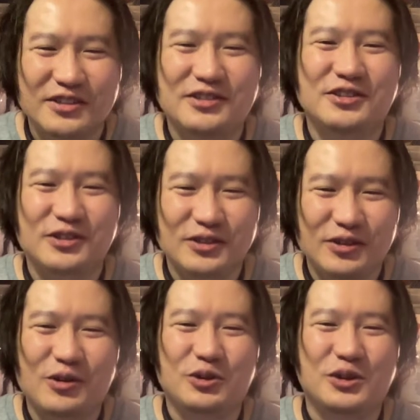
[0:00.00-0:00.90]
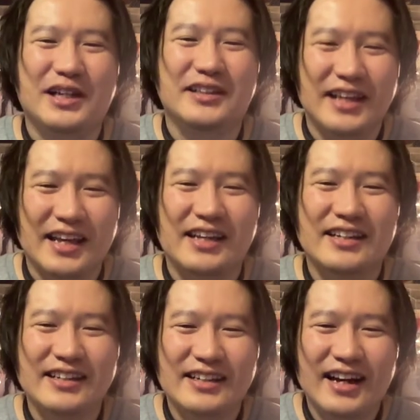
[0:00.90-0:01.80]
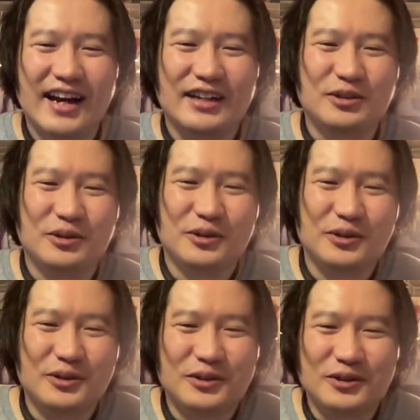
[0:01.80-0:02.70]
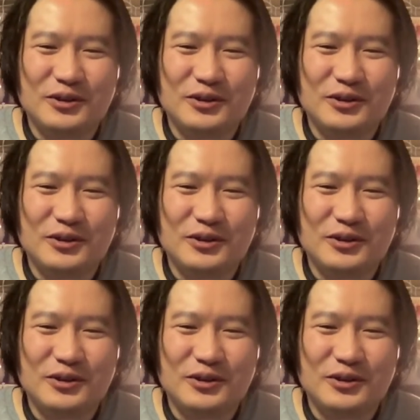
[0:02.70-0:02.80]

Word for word: いうことなんであの